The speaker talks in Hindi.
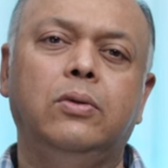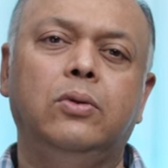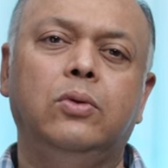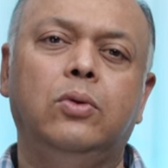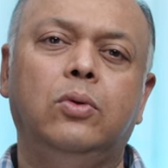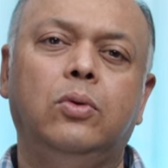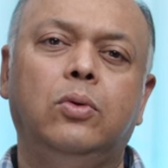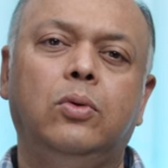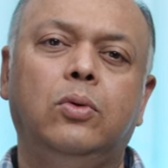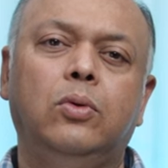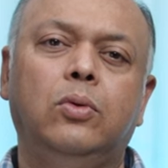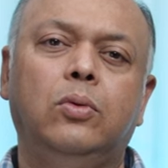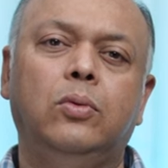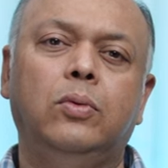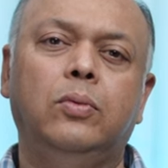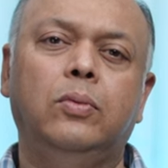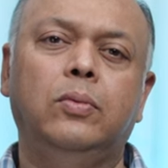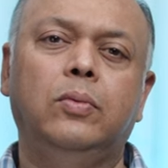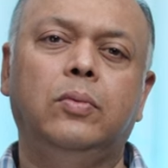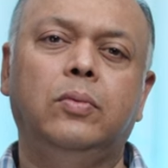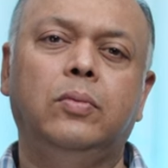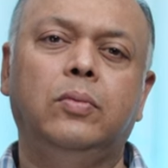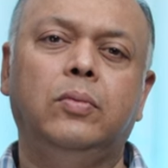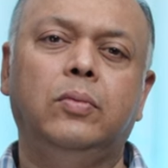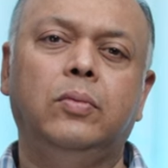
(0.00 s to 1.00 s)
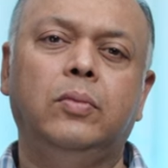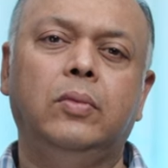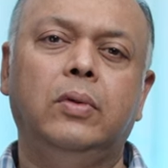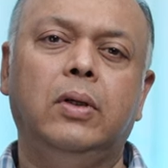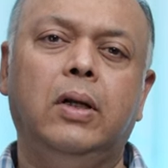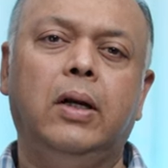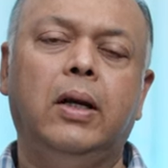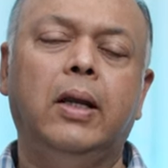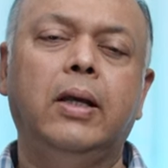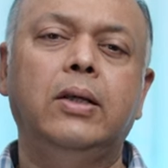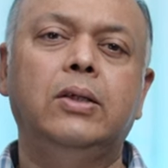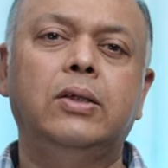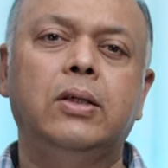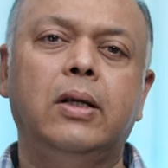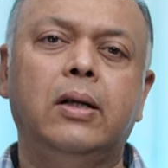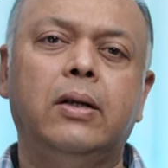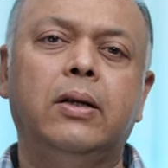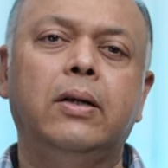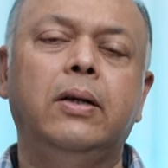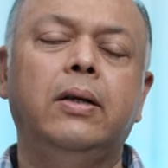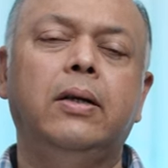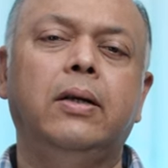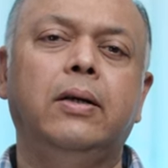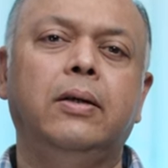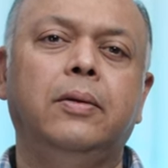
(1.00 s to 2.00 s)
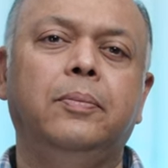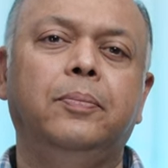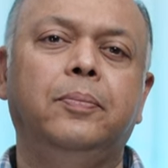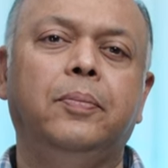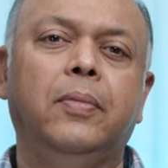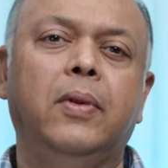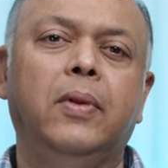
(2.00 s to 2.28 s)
जो लड़ाई चल रही है